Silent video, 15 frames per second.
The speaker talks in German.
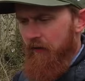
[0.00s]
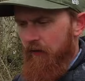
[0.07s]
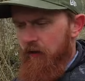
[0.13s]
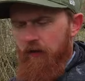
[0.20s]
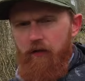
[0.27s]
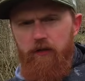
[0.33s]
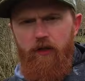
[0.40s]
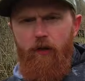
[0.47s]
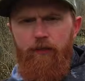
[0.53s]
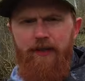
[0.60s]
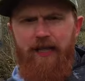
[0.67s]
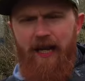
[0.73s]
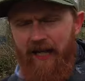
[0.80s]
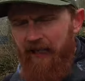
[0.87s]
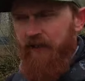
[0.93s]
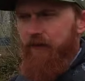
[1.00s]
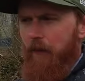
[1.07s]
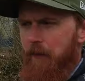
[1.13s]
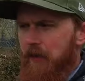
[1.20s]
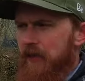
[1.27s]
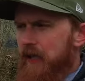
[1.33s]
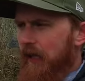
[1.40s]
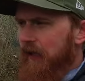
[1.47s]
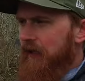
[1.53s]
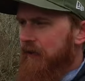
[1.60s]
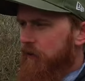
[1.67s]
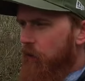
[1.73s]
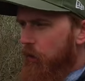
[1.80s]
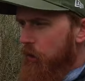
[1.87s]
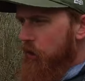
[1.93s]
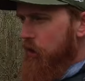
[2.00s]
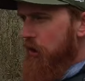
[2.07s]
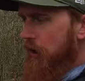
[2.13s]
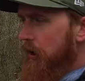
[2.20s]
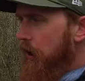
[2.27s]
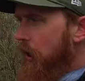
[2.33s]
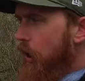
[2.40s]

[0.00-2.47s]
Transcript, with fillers: Äh, ich glaube den 8., wenn mich nicht alles täuscht.